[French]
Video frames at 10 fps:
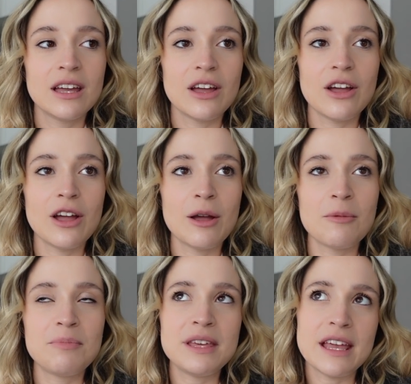
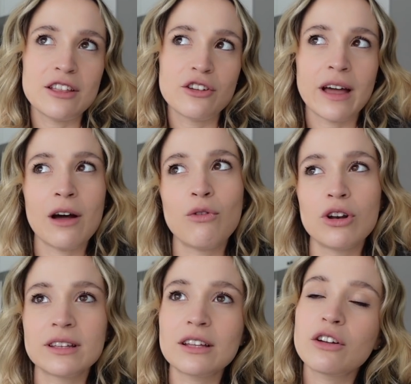puis, elle devrait avoir
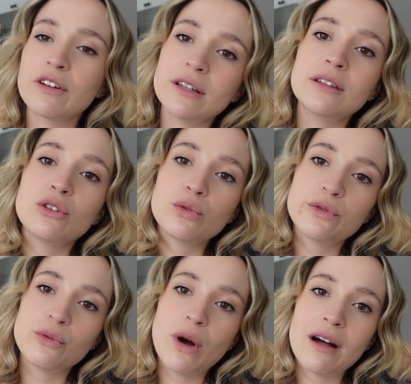le temps de revenir une autre
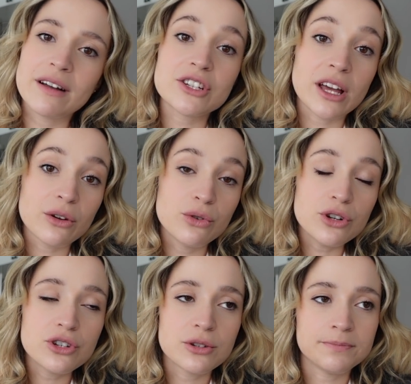fois avant que
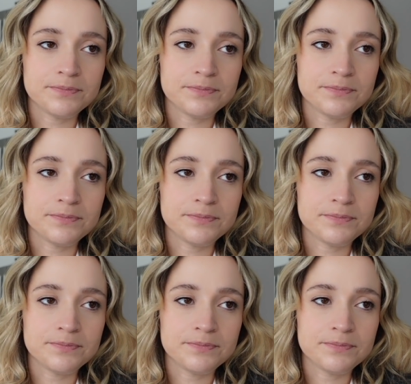j'accouche.